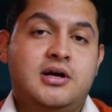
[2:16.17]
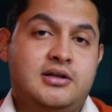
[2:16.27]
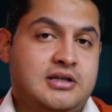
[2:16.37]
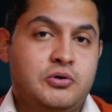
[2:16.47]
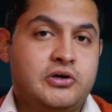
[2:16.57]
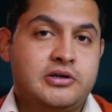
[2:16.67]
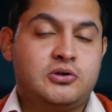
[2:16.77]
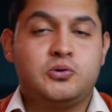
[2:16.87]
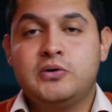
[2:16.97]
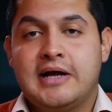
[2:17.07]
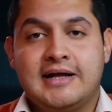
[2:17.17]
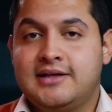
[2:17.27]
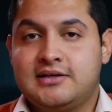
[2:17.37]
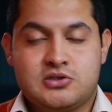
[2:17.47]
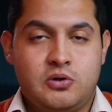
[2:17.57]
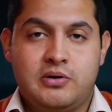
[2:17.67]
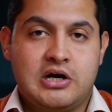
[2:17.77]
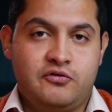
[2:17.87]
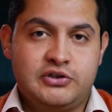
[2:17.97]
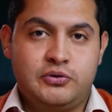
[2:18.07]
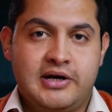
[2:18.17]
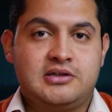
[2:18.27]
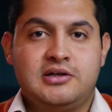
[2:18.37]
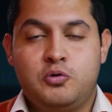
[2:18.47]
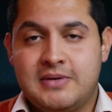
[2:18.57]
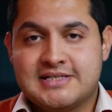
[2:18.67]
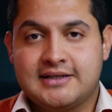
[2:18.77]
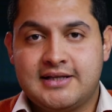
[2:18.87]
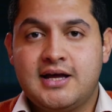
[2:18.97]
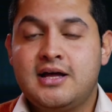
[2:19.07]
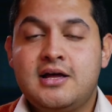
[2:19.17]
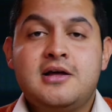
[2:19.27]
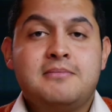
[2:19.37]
انت ممكن تكون عندك صور او فيديوهات ومسحتها